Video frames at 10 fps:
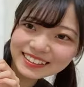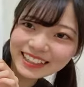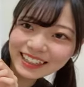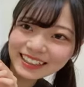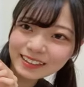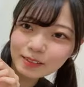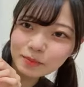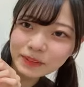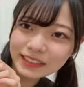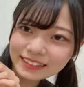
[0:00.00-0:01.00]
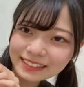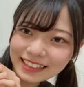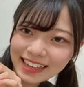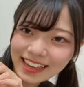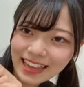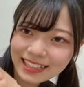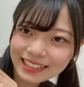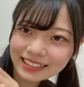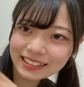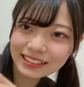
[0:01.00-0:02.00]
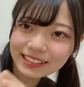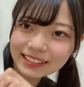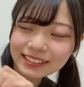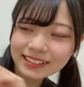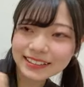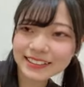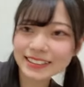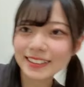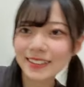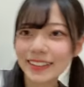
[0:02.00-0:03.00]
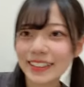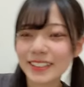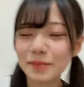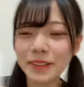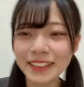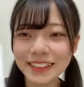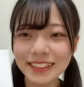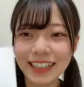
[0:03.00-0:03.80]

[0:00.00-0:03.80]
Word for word: ちらピークですそう私ピーク